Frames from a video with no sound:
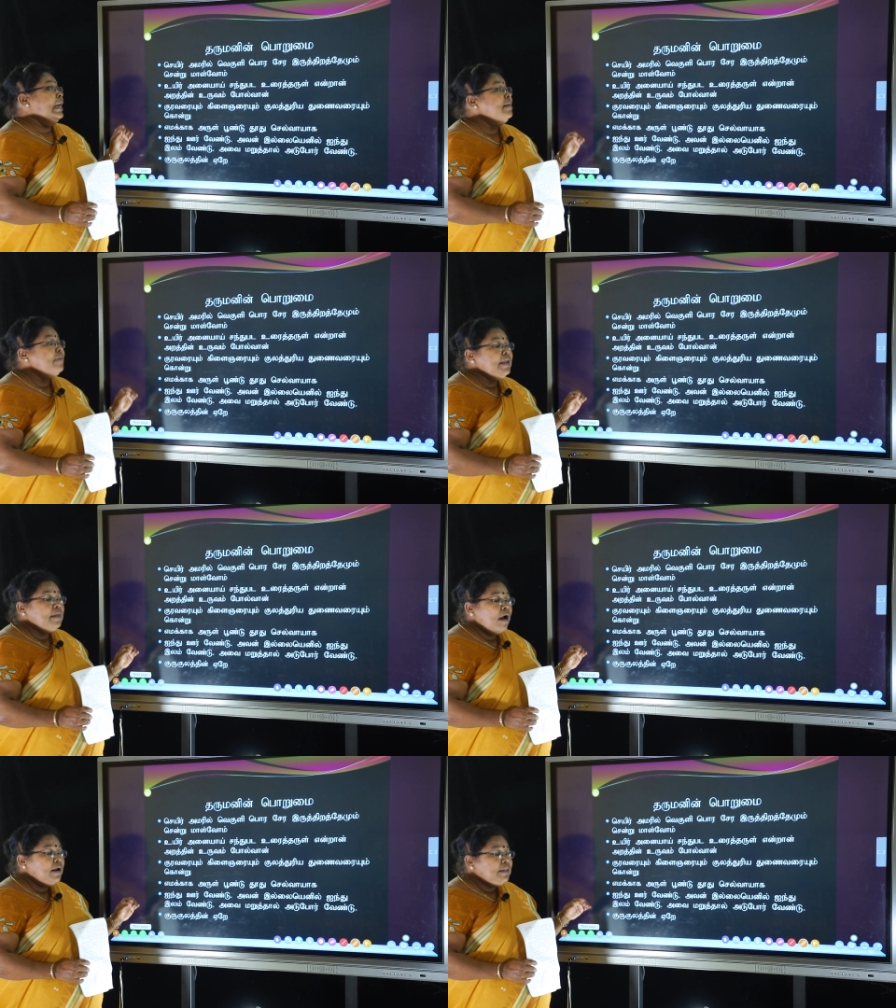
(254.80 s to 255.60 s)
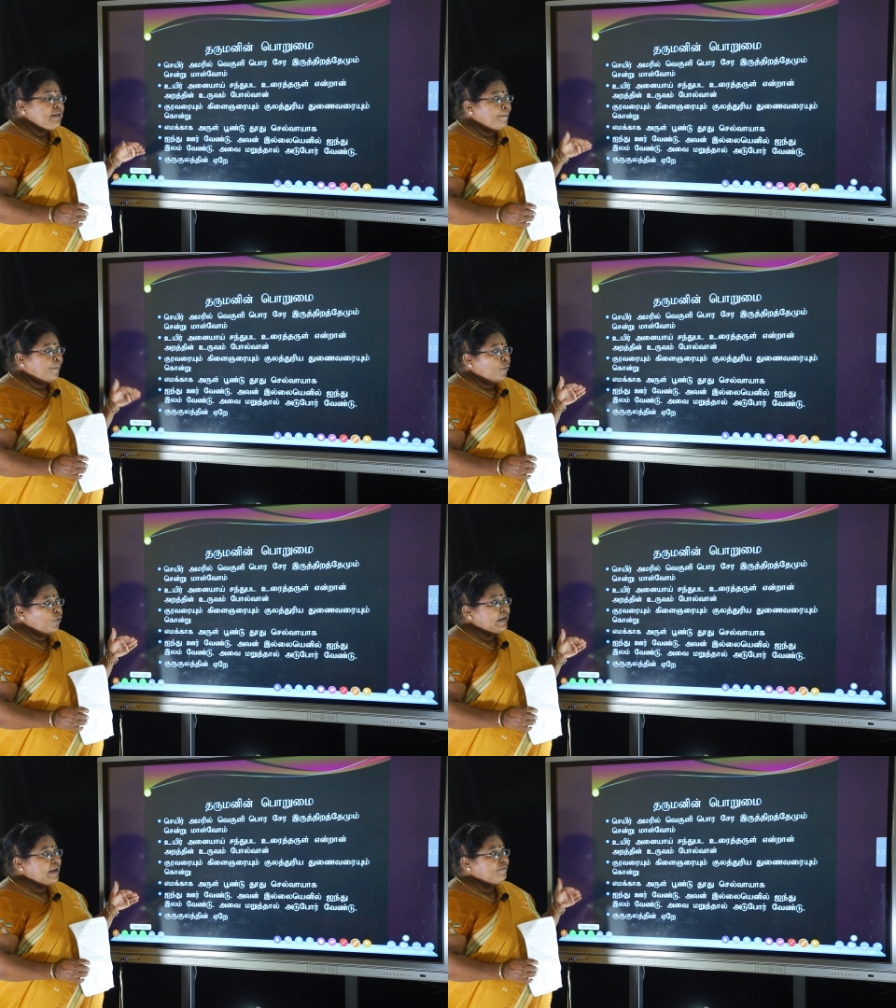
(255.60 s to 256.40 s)
எனவேதான் அந்த
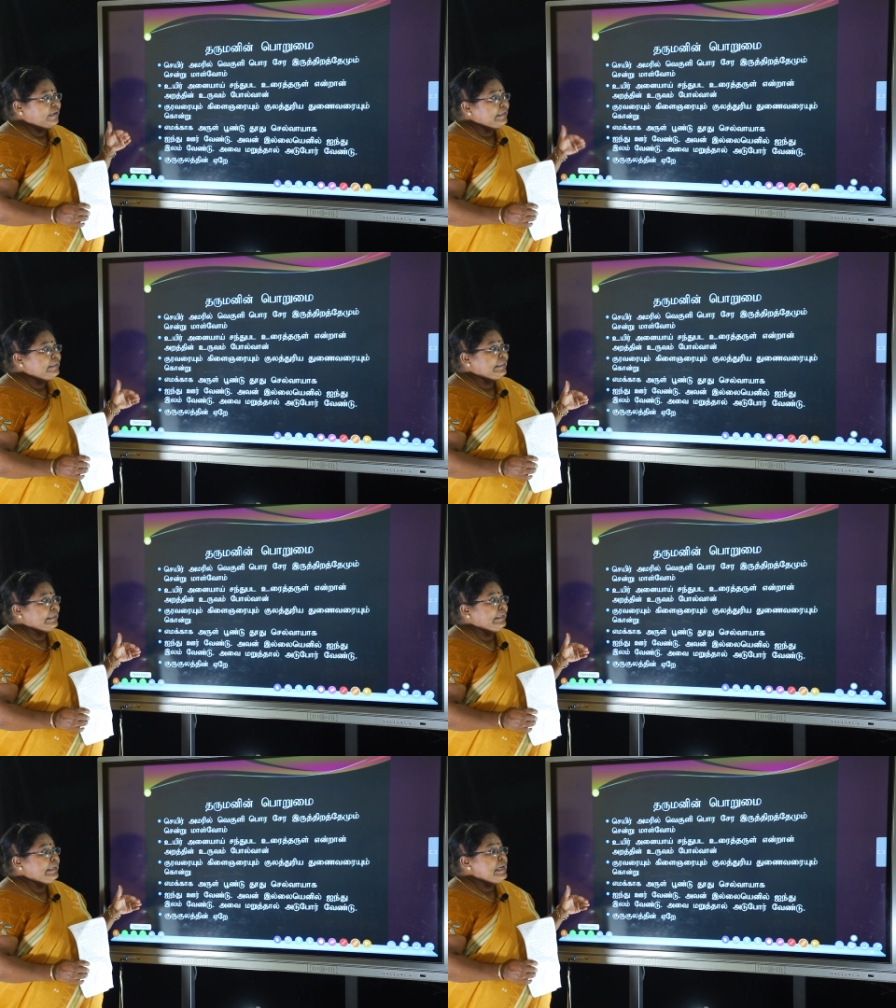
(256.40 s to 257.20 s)
போரை விடுத்து